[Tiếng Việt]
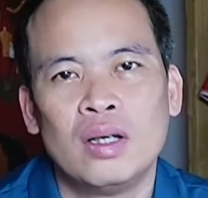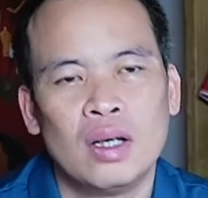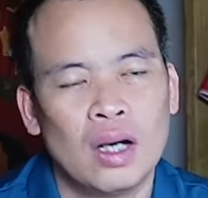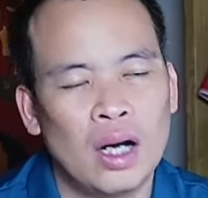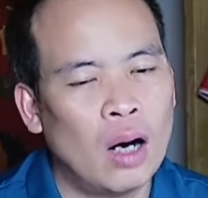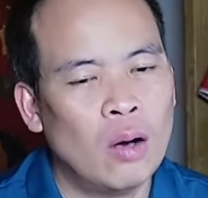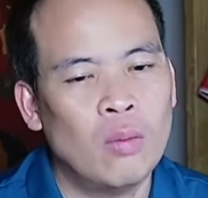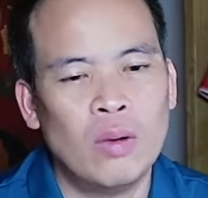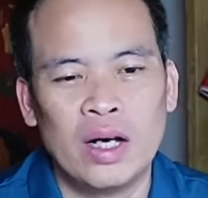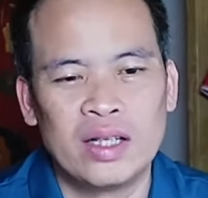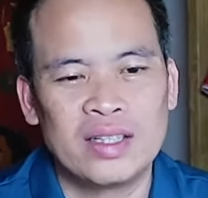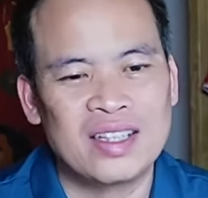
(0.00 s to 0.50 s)

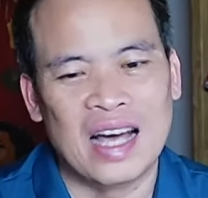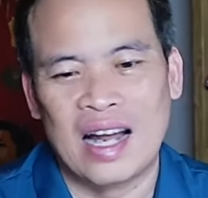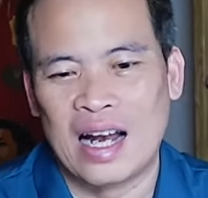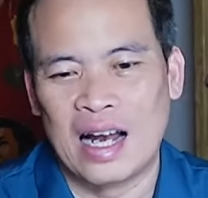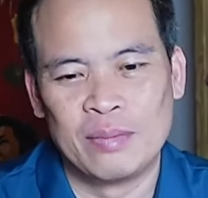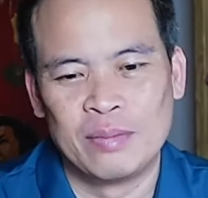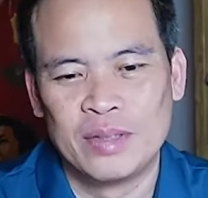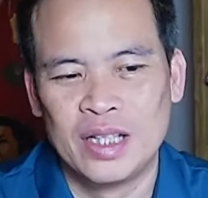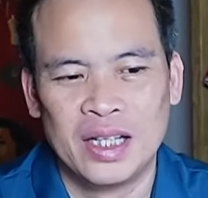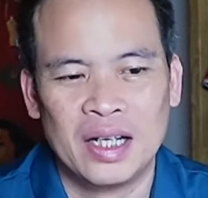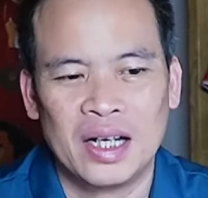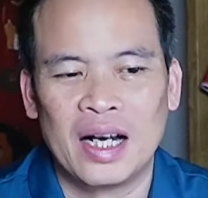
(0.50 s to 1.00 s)
ông chả làm
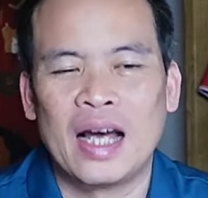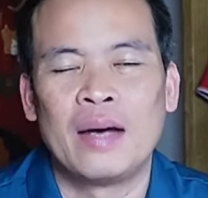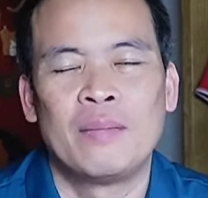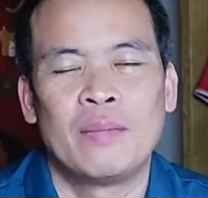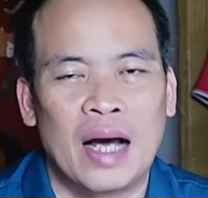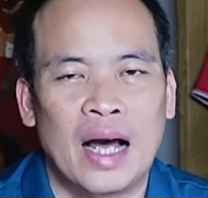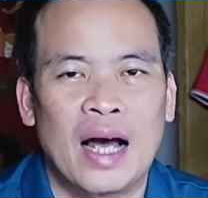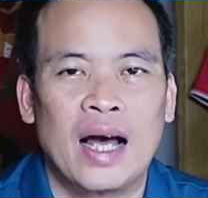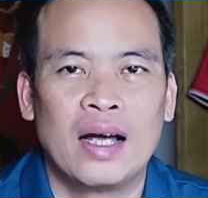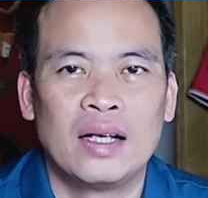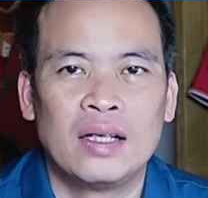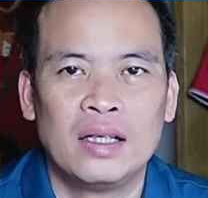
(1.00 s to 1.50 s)
gì được em
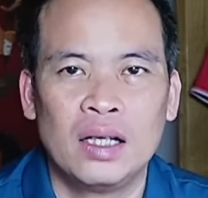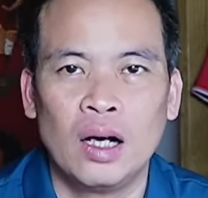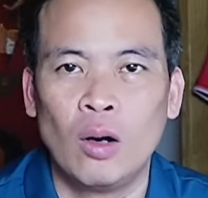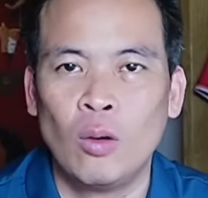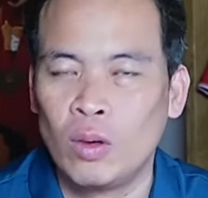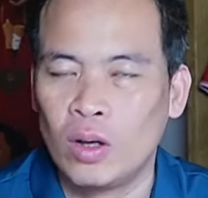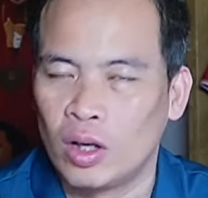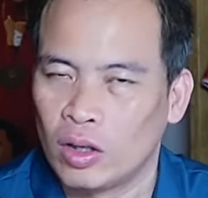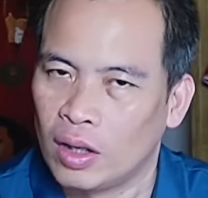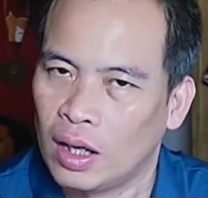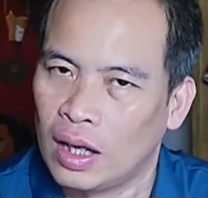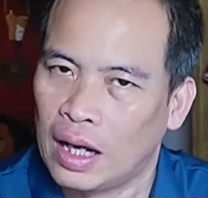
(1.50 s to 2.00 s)
cả nhưng ông
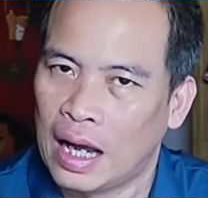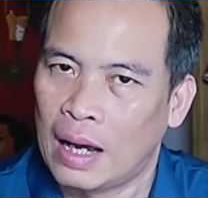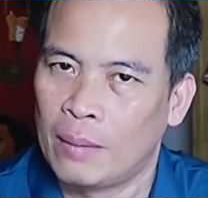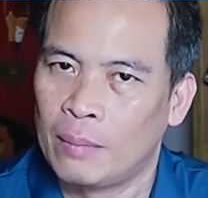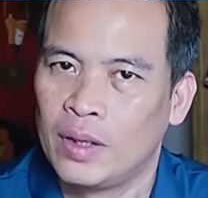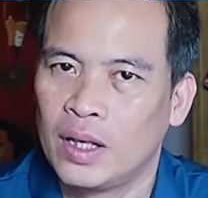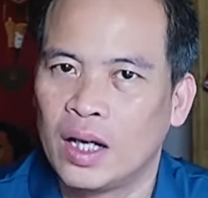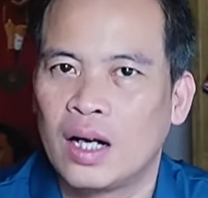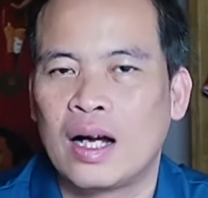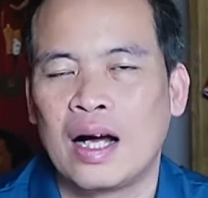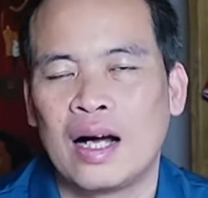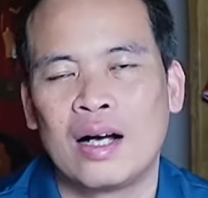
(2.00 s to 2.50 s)
có thể làm
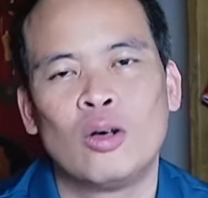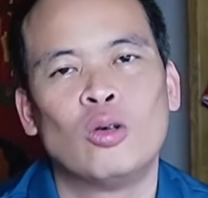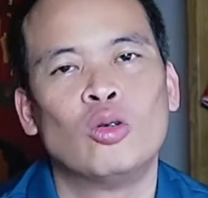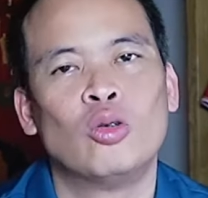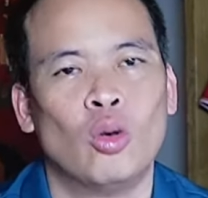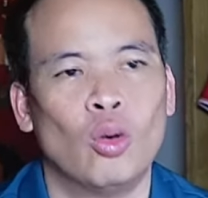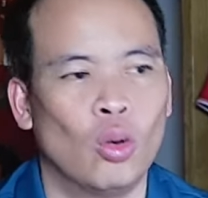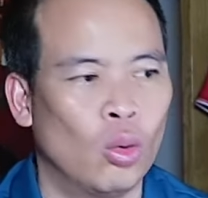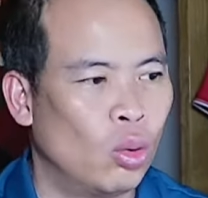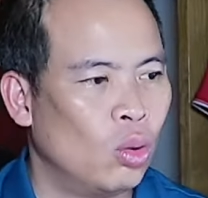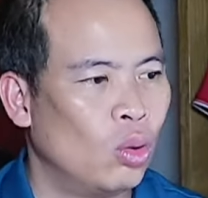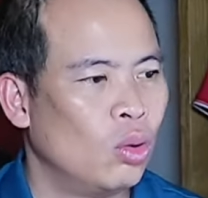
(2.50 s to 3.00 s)
được các cầu
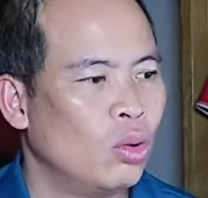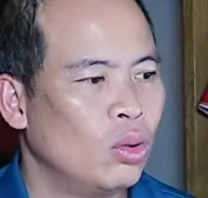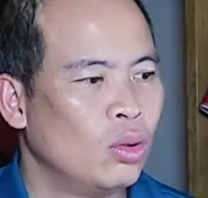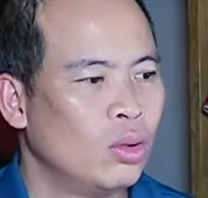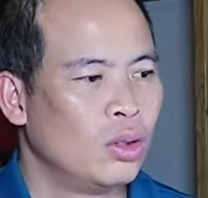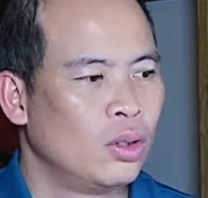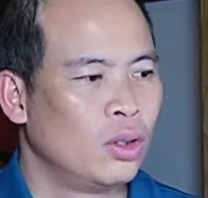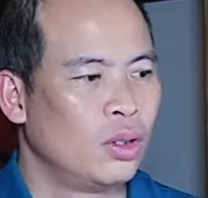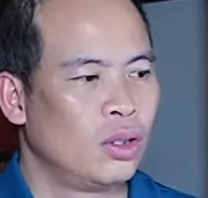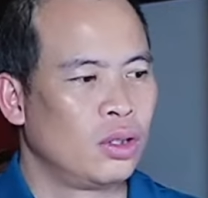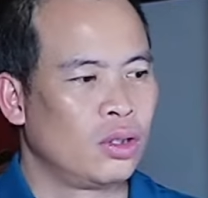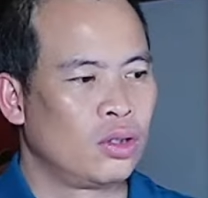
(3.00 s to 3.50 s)
thủ
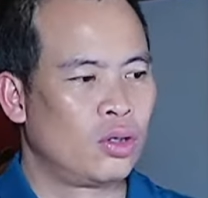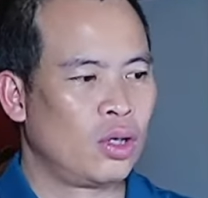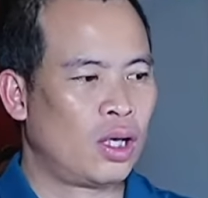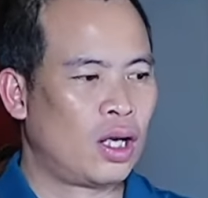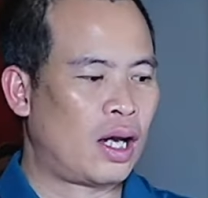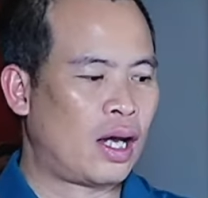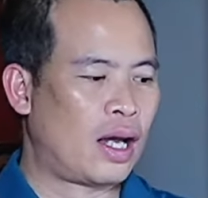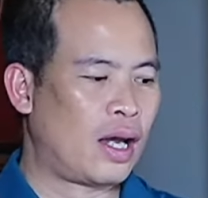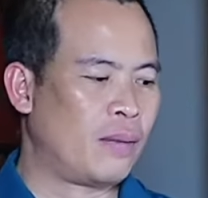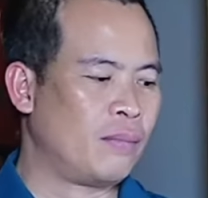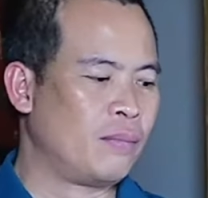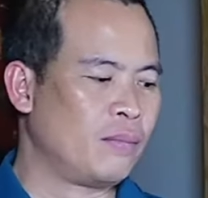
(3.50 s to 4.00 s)
cho là
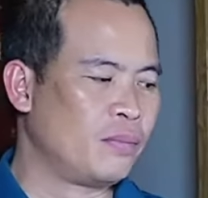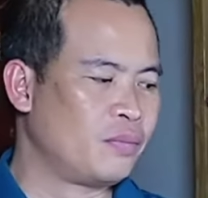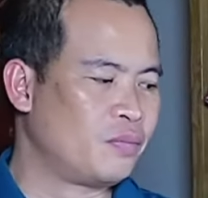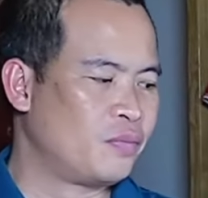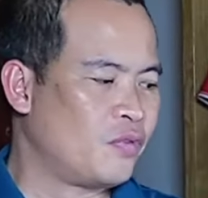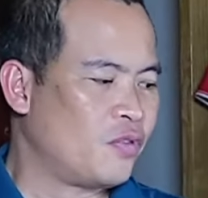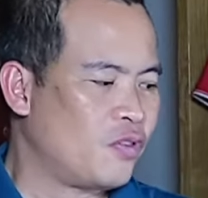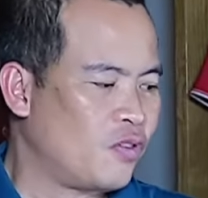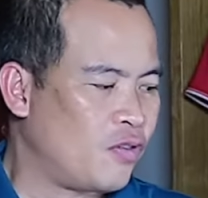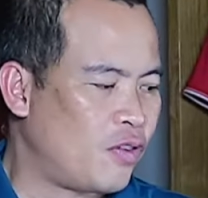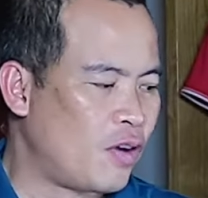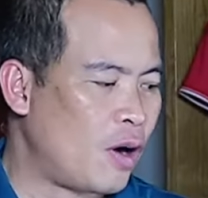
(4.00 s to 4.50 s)
em
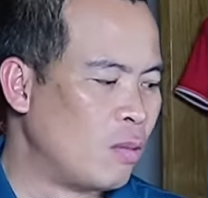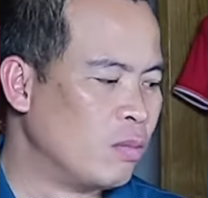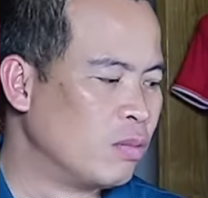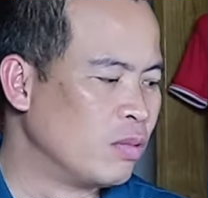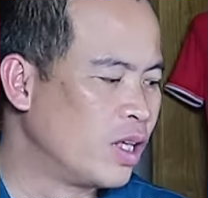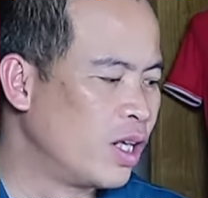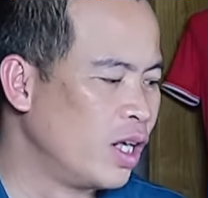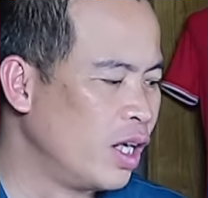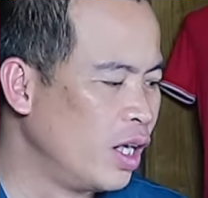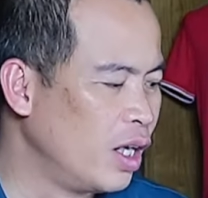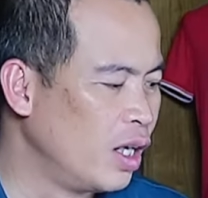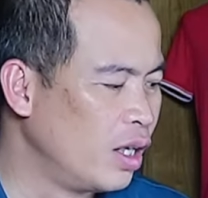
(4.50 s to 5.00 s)
phòng
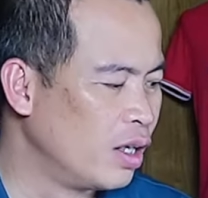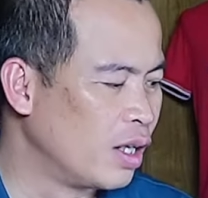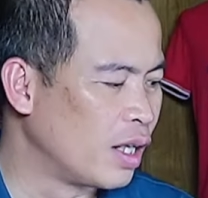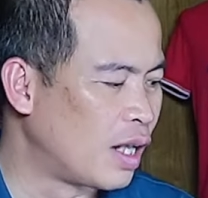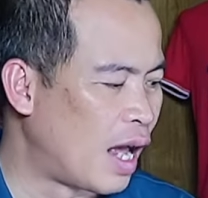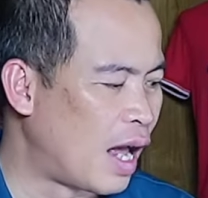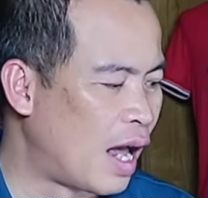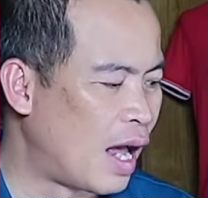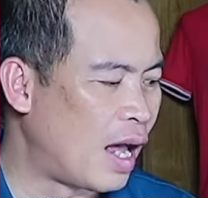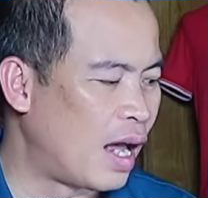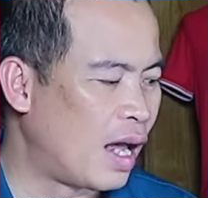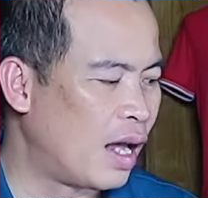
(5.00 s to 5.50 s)
khi người
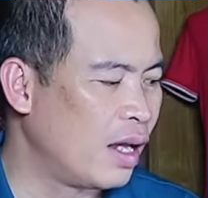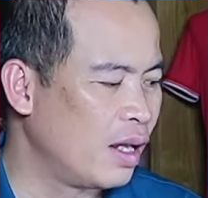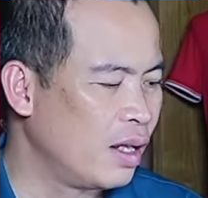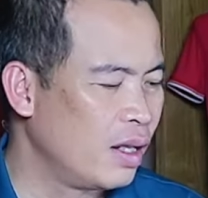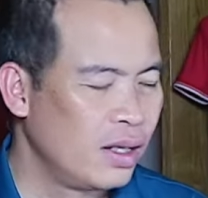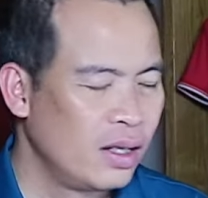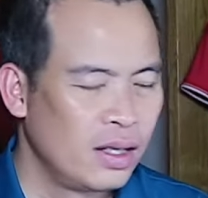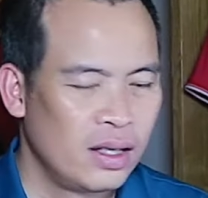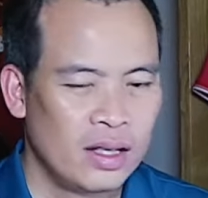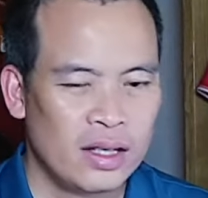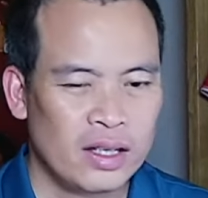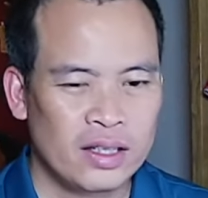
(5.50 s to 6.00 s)
ta
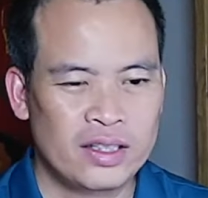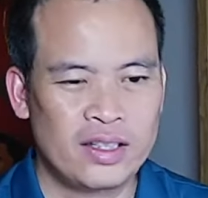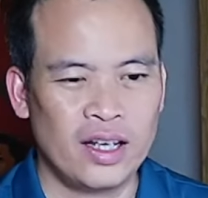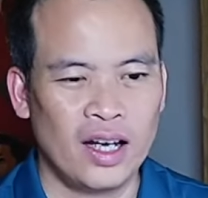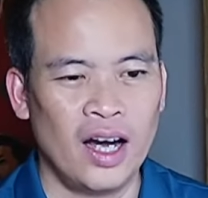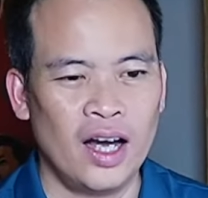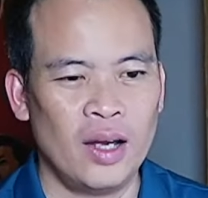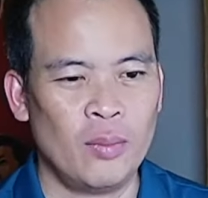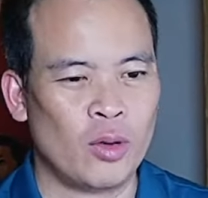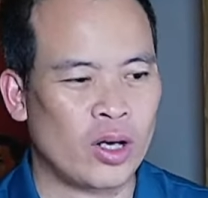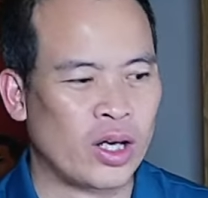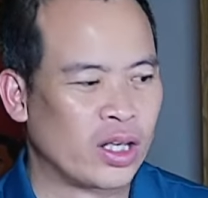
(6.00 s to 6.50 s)

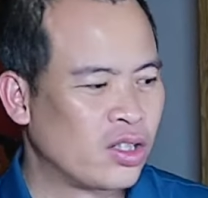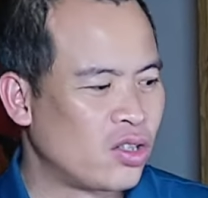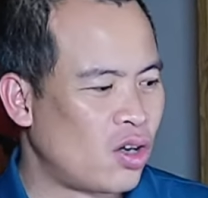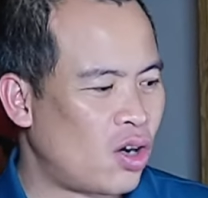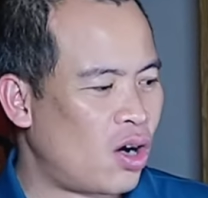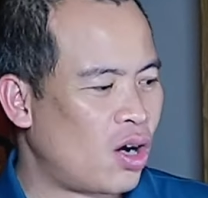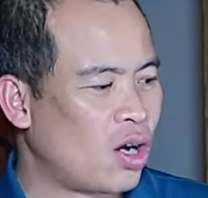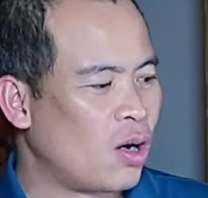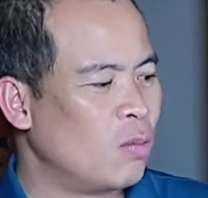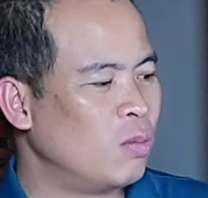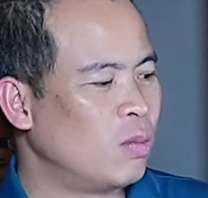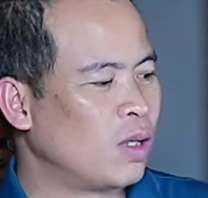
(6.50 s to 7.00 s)
chơi một cái trò
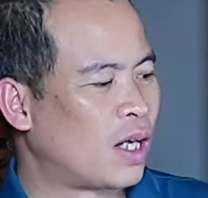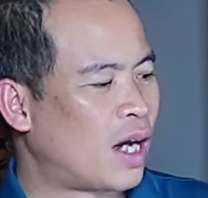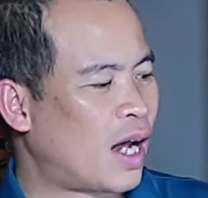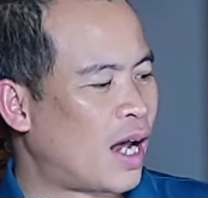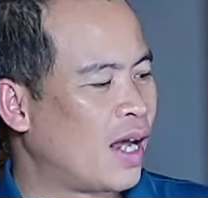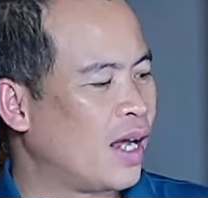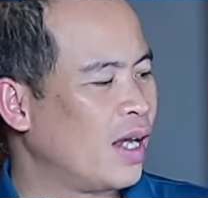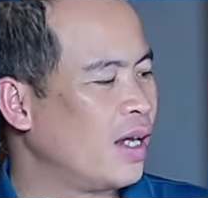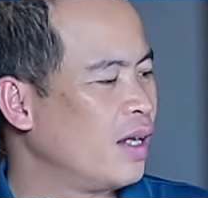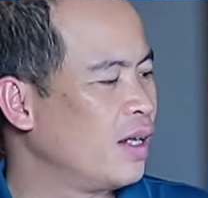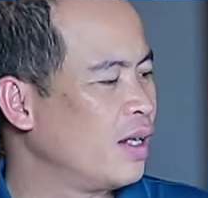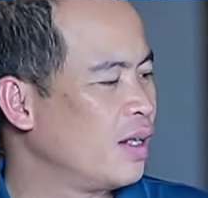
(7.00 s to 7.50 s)
không được hay